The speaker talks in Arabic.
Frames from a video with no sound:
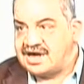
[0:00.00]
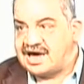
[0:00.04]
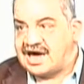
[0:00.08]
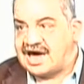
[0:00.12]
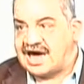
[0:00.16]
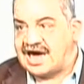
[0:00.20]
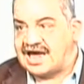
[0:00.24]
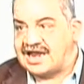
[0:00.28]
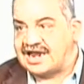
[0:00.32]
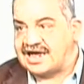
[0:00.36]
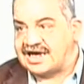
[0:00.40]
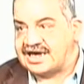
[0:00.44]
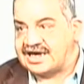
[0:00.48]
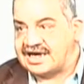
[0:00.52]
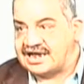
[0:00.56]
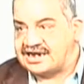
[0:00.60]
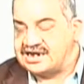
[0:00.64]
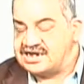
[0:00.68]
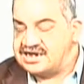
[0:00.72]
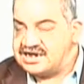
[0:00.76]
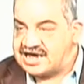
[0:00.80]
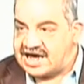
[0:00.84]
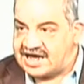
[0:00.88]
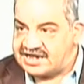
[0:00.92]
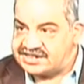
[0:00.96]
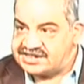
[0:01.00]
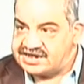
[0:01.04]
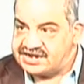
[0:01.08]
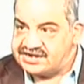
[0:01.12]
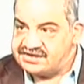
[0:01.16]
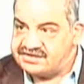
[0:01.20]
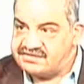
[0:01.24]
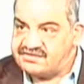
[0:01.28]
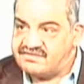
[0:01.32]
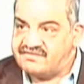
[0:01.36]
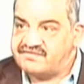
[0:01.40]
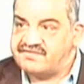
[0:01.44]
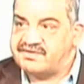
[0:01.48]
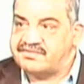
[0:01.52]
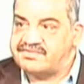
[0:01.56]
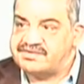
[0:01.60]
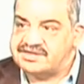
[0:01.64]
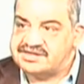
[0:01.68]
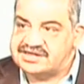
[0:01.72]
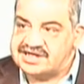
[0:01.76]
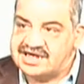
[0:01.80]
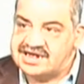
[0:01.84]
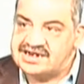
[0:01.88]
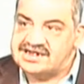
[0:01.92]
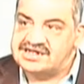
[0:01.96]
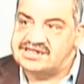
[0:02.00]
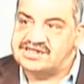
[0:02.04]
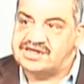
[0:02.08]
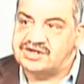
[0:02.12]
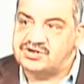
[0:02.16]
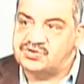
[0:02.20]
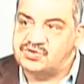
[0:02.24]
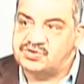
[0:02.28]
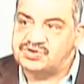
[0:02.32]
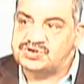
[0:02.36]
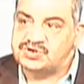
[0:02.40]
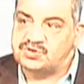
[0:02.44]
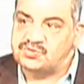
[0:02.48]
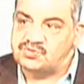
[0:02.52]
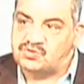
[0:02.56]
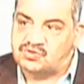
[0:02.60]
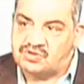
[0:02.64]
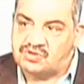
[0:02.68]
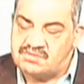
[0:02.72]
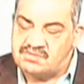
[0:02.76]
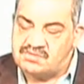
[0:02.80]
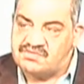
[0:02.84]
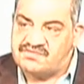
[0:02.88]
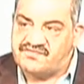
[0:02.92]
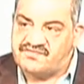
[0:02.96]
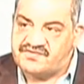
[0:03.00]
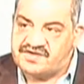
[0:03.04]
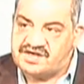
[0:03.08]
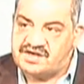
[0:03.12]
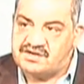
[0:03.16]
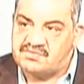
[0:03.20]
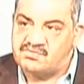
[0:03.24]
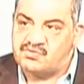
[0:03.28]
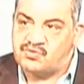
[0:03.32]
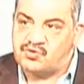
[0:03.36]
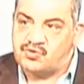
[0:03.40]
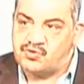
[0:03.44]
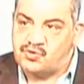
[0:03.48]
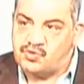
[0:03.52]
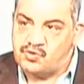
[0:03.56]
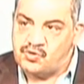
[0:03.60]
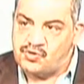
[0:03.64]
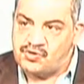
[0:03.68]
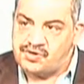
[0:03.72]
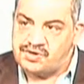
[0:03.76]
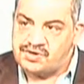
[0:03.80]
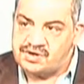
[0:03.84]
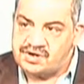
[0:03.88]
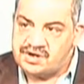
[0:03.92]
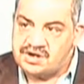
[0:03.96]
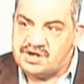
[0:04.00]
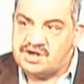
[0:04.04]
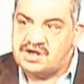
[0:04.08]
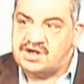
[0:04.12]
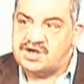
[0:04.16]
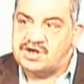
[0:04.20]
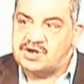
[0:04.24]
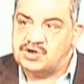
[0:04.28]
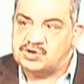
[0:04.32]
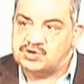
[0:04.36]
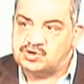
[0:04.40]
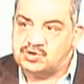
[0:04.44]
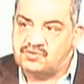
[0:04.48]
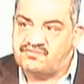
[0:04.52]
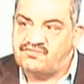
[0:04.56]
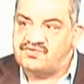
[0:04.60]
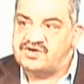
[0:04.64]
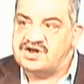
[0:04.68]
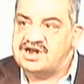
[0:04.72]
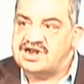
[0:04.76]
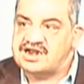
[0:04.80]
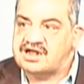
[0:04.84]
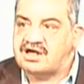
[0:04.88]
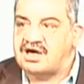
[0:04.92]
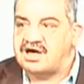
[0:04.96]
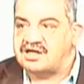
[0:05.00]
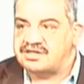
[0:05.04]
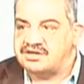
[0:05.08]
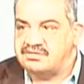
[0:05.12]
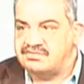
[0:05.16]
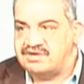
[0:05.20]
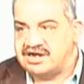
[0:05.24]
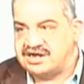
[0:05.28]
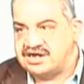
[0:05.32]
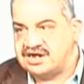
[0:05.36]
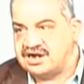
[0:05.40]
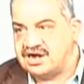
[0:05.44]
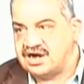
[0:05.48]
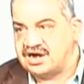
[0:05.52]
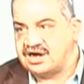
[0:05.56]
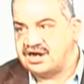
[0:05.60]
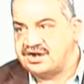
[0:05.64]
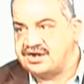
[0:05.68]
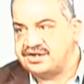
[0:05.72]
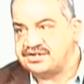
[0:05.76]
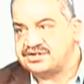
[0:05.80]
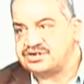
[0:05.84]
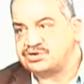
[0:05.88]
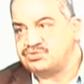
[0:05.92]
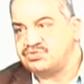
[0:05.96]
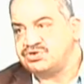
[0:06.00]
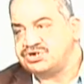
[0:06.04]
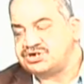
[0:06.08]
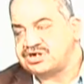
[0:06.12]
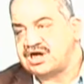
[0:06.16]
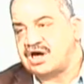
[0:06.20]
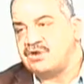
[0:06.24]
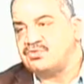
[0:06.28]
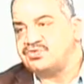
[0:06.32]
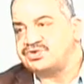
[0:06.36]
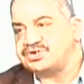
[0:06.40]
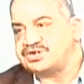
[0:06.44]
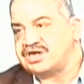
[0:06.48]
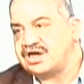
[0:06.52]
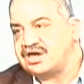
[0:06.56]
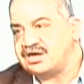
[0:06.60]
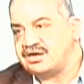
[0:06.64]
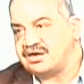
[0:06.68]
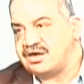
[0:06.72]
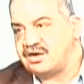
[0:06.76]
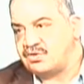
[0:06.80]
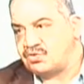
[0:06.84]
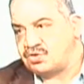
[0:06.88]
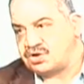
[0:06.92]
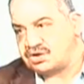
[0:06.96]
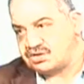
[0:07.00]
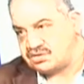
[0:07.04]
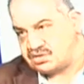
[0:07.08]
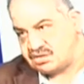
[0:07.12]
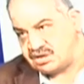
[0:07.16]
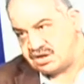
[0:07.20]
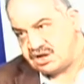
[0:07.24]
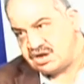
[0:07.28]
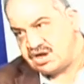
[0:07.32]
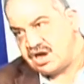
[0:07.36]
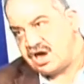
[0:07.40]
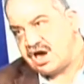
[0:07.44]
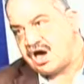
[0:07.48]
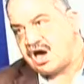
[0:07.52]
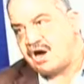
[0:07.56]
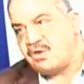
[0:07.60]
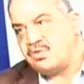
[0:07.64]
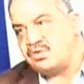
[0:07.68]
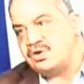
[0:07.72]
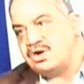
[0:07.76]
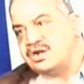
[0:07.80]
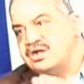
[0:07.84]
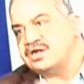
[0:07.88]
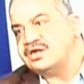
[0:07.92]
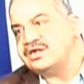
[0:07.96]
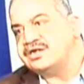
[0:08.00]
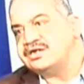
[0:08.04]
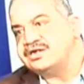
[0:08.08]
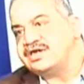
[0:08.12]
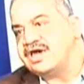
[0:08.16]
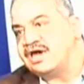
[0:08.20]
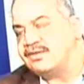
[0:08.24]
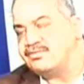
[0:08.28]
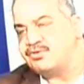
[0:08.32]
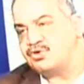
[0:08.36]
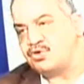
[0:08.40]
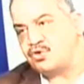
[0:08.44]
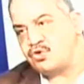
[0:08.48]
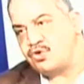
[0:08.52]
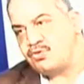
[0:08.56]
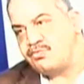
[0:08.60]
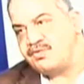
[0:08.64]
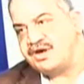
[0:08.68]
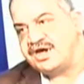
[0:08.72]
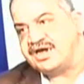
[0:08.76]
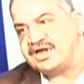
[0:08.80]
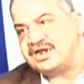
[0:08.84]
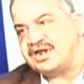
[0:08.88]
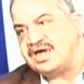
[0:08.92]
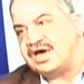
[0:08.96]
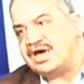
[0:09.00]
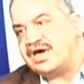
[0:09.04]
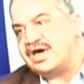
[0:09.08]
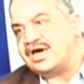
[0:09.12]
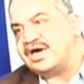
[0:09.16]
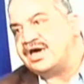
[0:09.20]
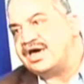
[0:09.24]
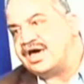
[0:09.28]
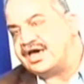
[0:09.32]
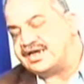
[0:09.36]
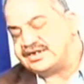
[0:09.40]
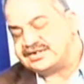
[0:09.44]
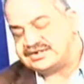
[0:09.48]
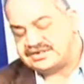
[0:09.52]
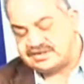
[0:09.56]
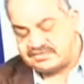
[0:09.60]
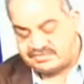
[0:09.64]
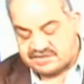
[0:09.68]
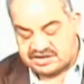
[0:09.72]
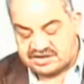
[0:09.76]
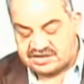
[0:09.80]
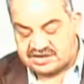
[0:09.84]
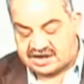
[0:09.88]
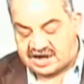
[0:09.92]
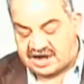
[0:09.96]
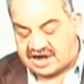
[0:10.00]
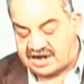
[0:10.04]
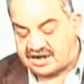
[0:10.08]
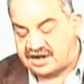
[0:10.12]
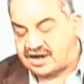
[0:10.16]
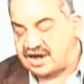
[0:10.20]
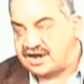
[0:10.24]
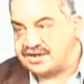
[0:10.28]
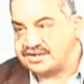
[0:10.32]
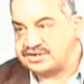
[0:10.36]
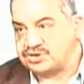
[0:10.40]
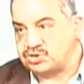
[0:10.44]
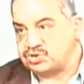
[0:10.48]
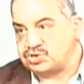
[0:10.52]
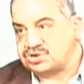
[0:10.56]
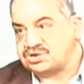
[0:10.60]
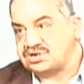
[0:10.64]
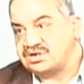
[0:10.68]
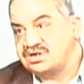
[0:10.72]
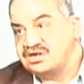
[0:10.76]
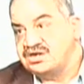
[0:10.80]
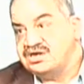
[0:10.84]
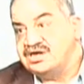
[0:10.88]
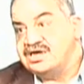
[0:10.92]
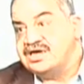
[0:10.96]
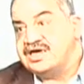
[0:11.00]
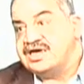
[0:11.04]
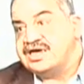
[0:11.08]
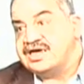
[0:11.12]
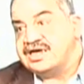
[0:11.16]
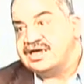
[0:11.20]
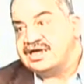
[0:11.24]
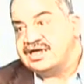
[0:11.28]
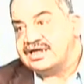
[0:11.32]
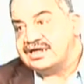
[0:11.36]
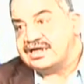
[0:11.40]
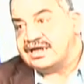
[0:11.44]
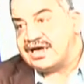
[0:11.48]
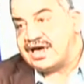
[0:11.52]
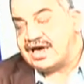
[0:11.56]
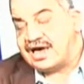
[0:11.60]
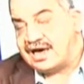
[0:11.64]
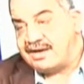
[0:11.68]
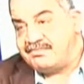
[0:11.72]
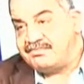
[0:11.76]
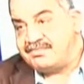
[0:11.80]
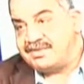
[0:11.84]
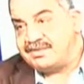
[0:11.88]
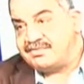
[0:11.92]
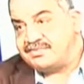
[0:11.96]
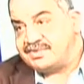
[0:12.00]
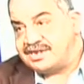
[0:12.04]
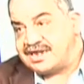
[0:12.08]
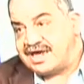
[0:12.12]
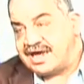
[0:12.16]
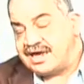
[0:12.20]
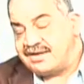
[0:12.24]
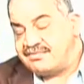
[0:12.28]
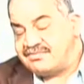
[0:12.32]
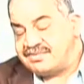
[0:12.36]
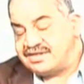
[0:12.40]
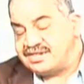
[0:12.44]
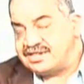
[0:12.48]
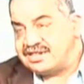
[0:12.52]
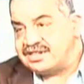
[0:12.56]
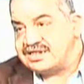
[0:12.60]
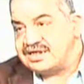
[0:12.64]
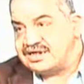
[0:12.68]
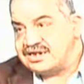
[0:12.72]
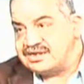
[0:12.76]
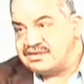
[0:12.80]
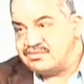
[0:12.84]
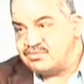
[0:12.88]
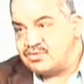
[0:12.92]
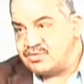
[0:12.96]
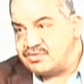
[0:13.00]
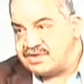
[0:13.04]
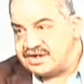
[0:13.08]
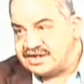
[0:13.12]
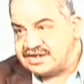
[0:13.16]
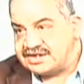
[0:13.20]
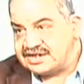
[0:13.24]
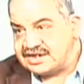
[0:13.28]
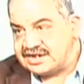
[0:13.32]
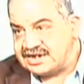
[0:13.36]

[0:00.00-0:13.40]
على خليج عدن فبالتالي ده جزء مهم في مرور السفن القادمه الى قناه السويس او زي او او اللي جايه من اوروبا الى اسيا من على قناه السويس. اهم من اهم المميز